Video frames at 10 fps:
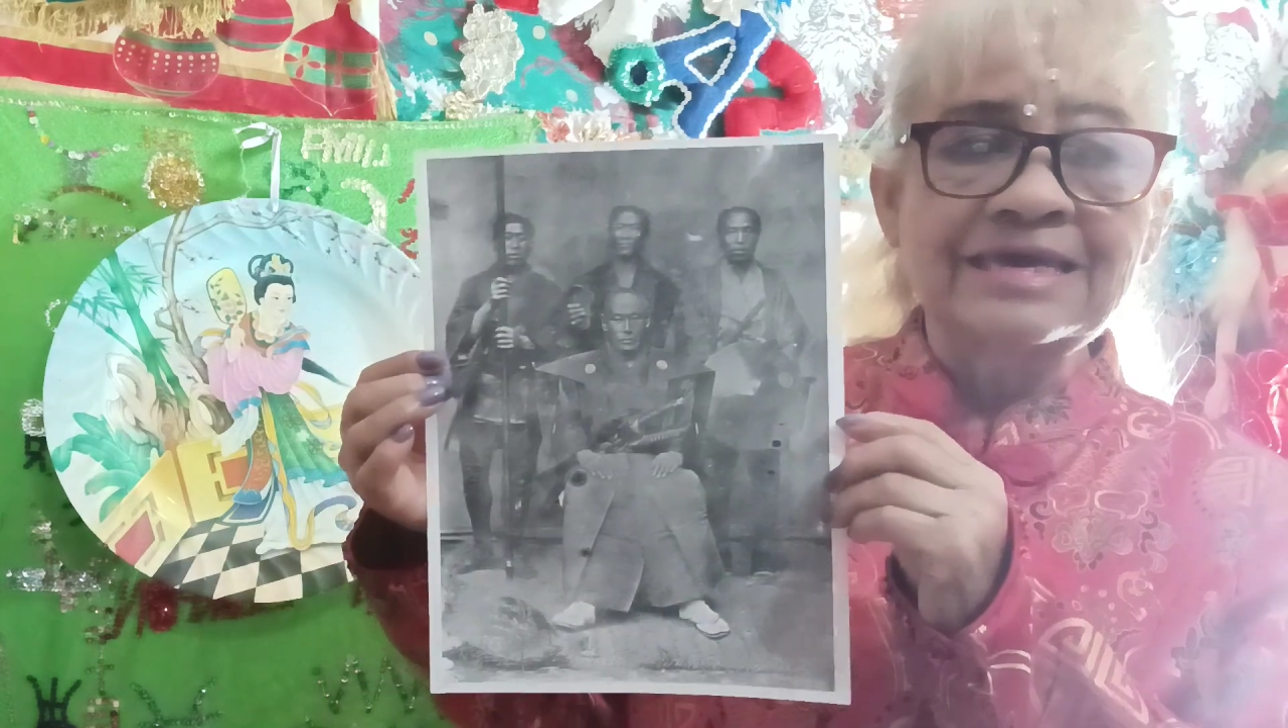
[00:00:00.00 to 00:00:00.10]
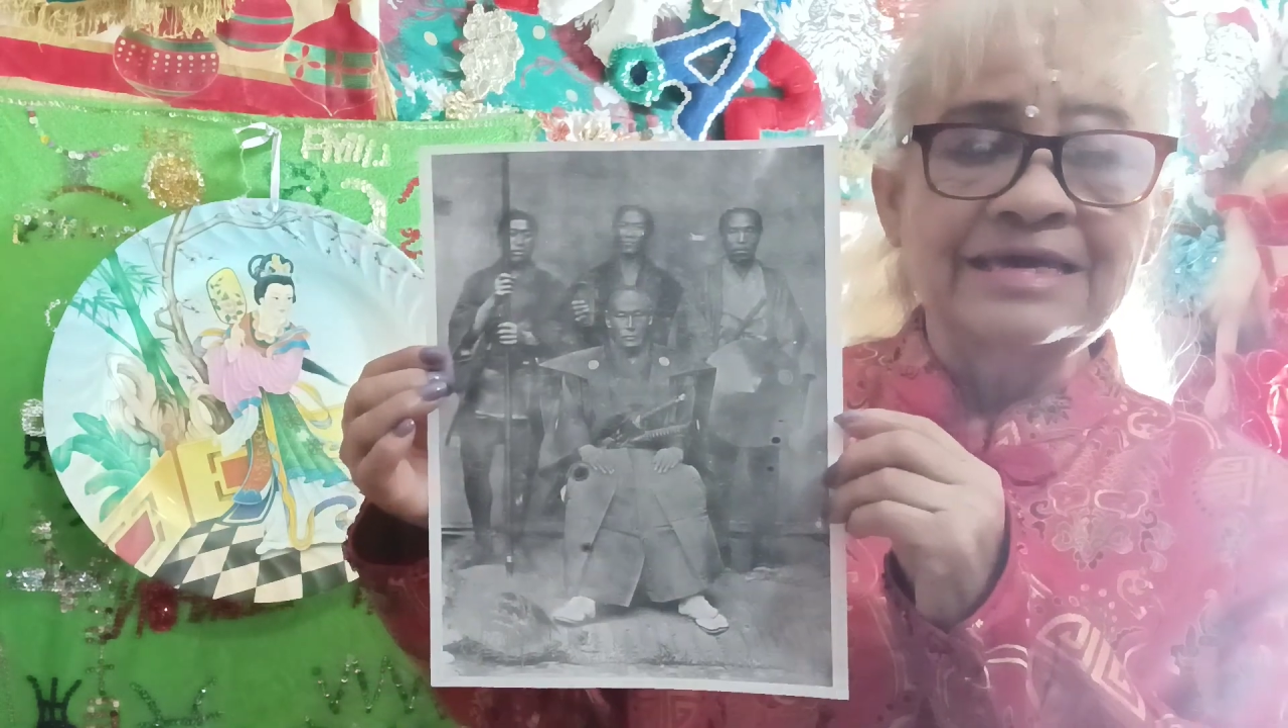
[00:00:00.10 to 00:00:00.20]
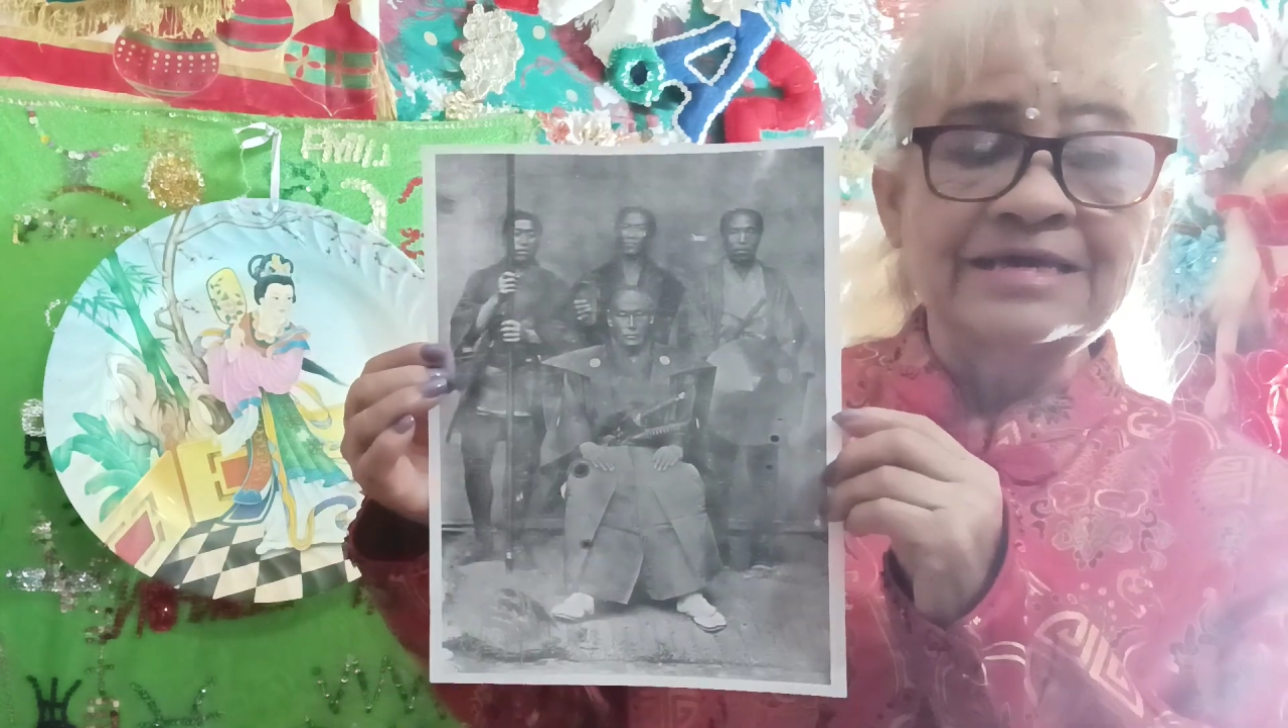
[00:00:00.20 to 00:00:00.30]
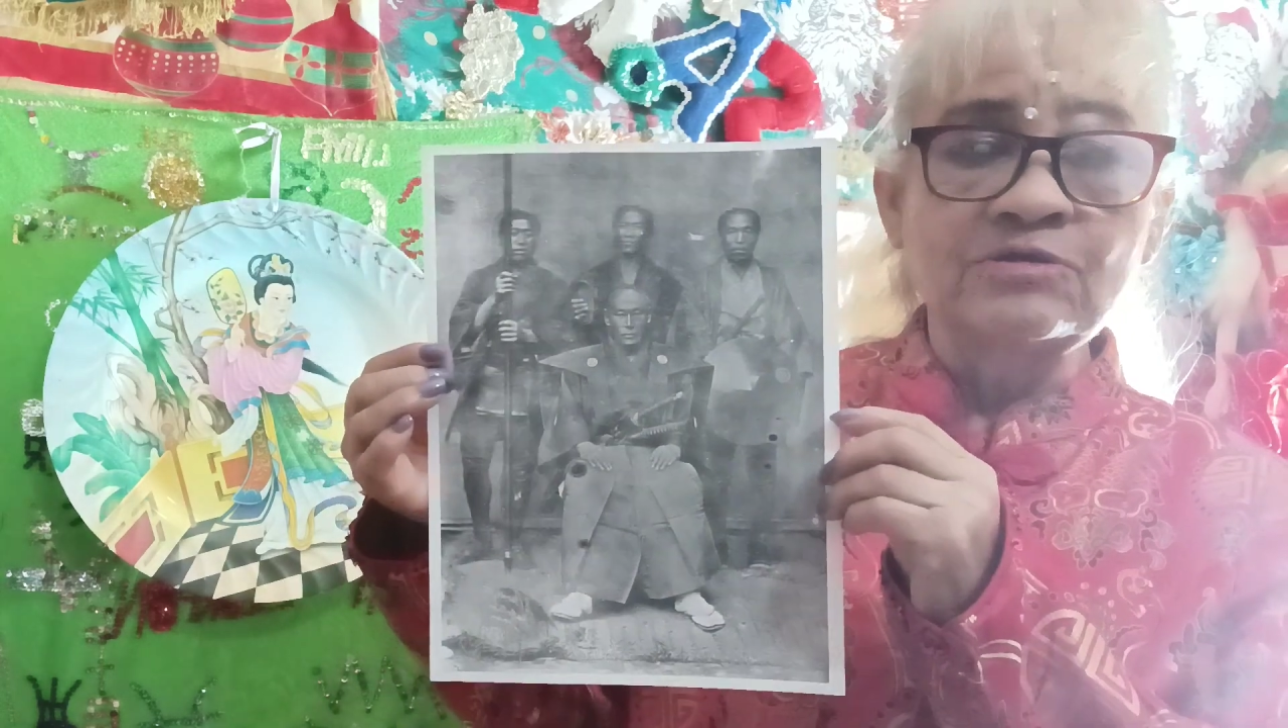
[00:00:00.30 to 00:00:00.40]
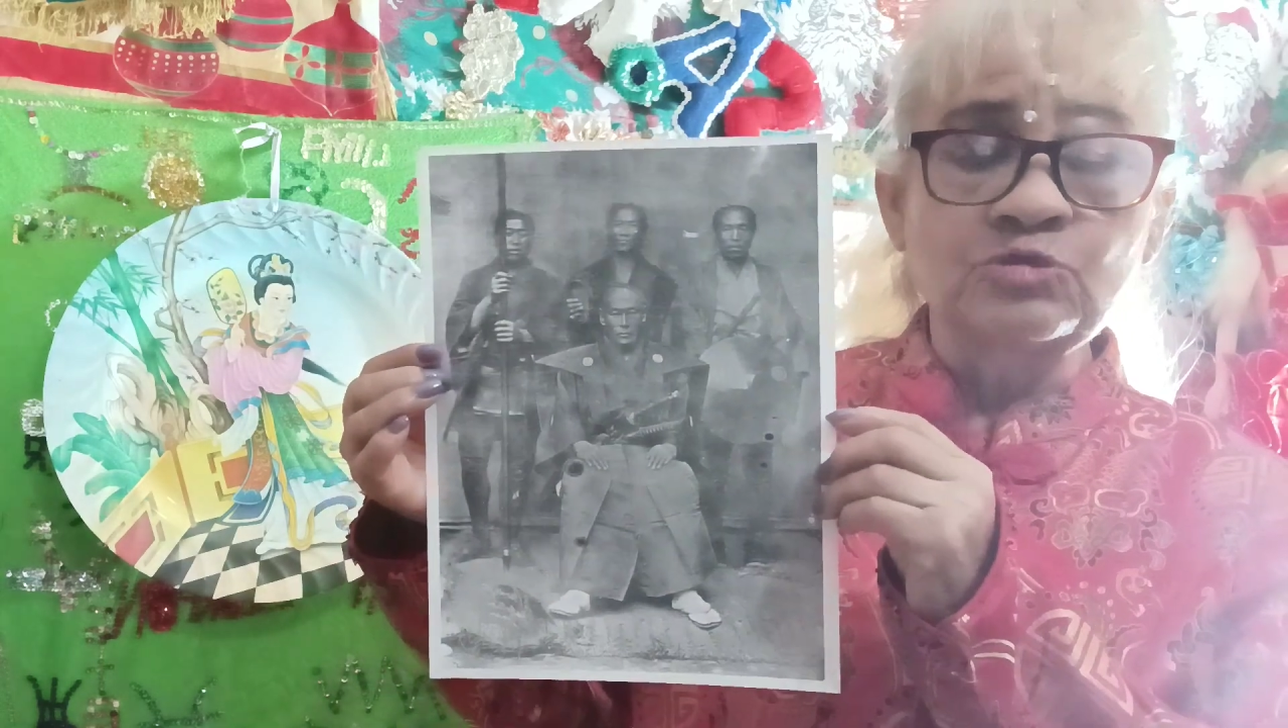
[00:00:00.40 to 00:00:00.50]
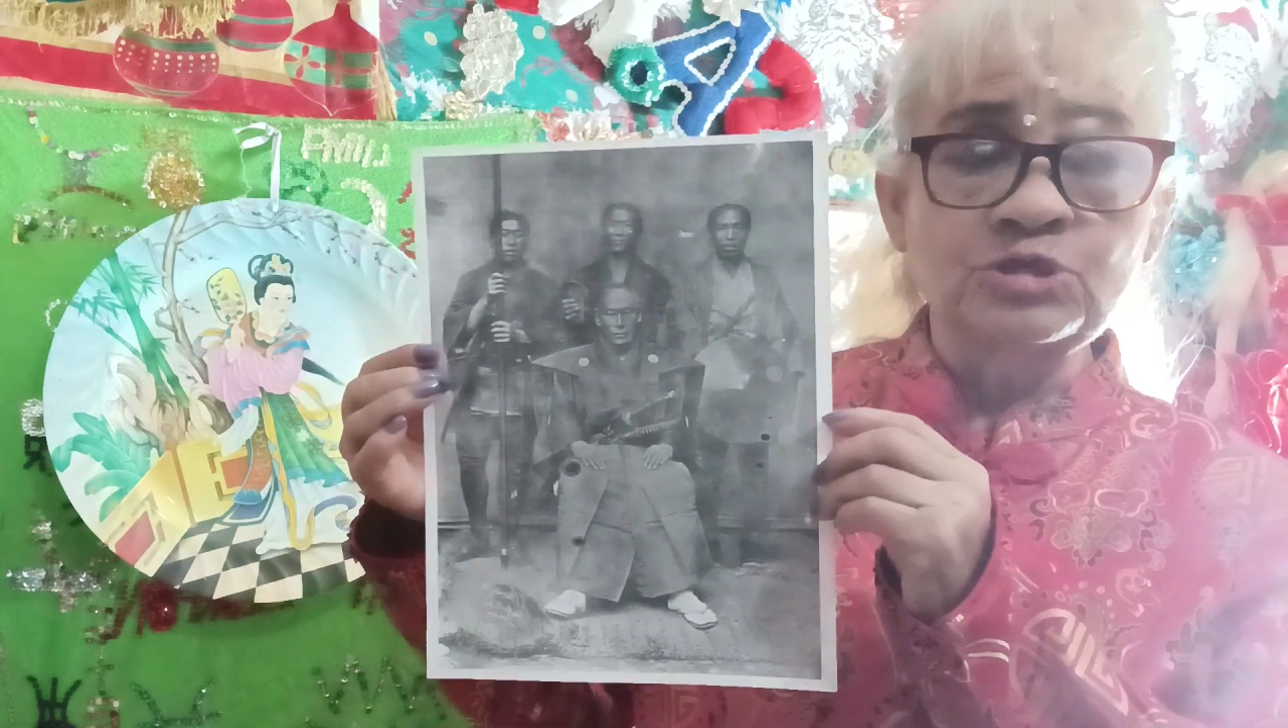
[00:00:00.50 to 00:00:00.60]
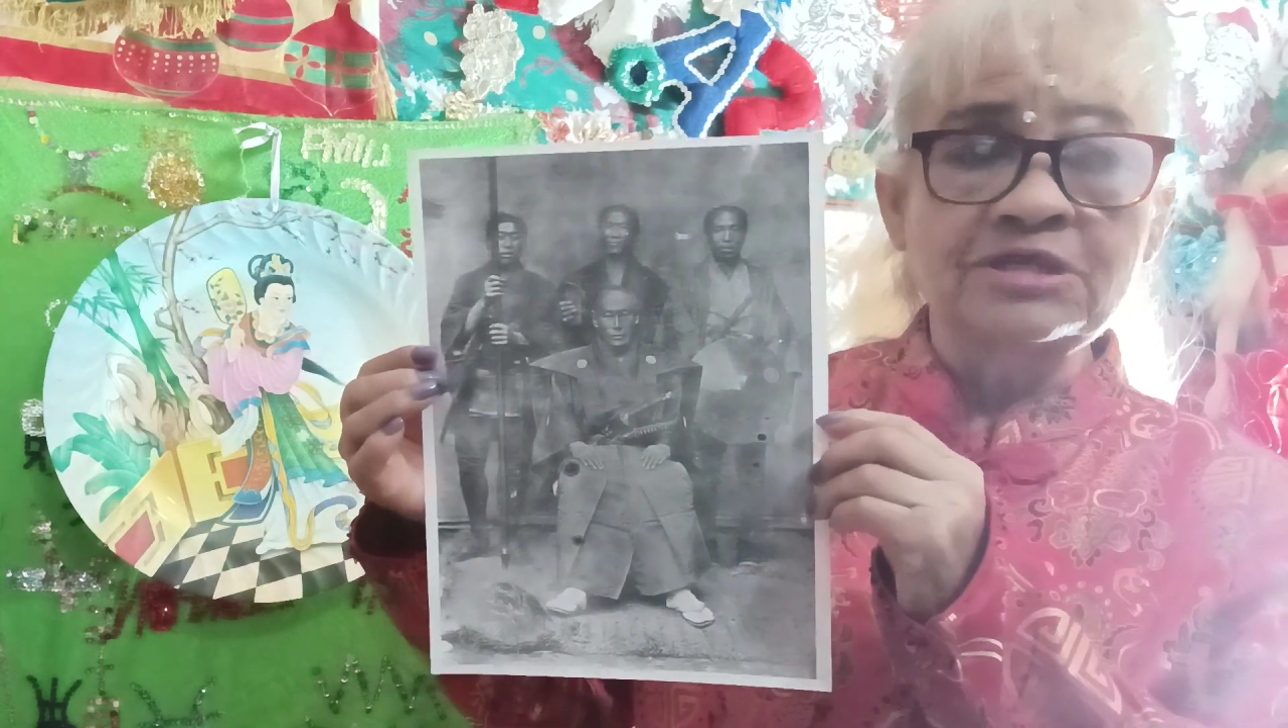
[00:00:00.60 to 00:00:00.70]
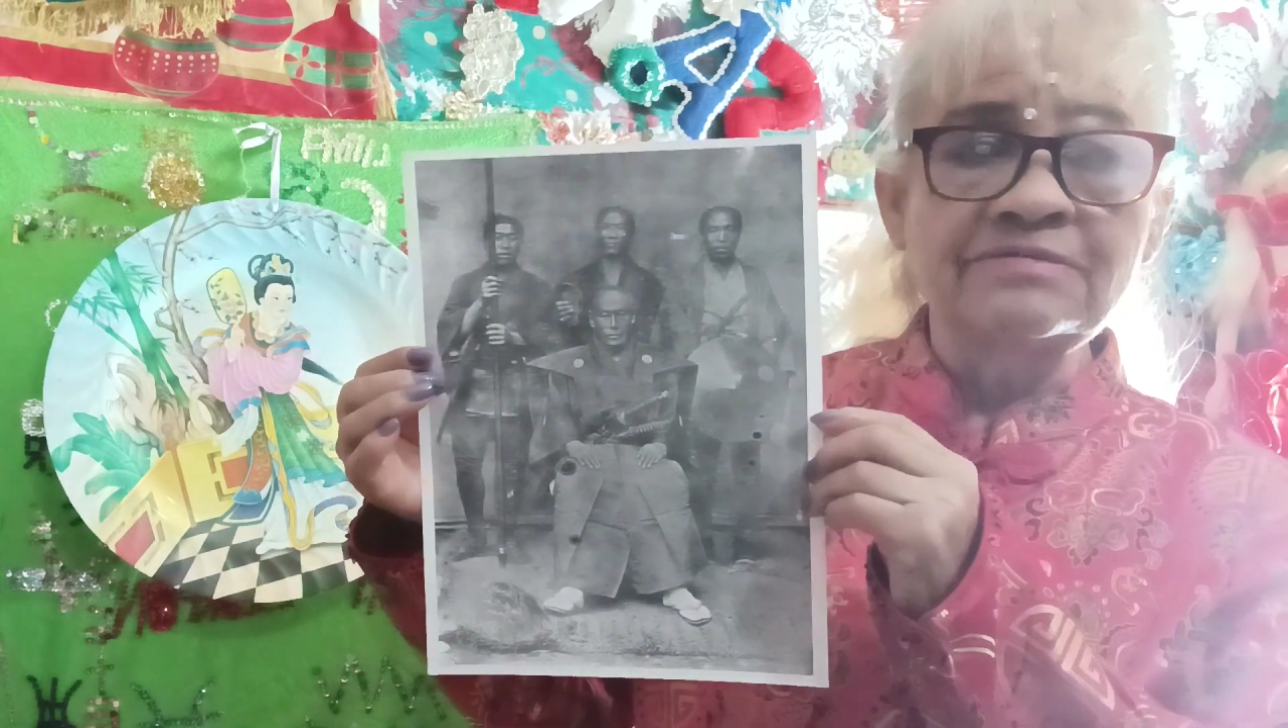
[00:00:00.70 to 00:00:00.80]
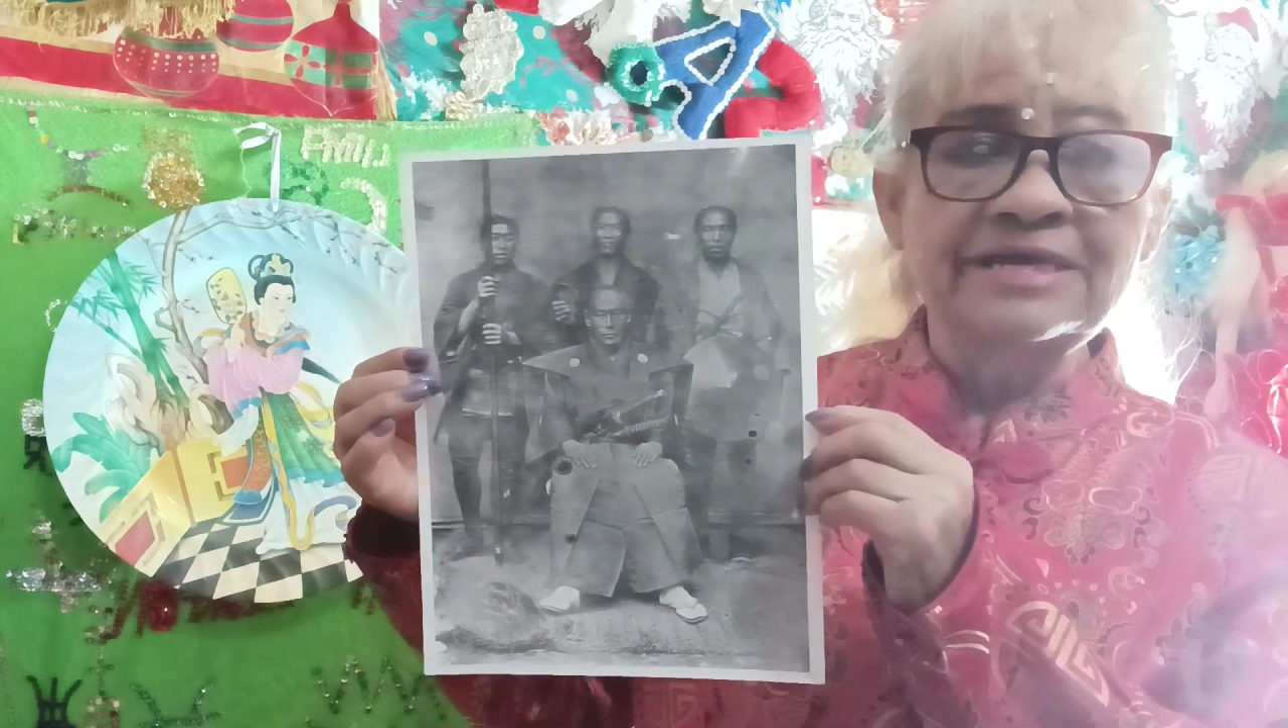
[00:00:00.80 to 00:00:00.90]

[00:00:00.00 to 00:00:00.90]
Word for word: inclusive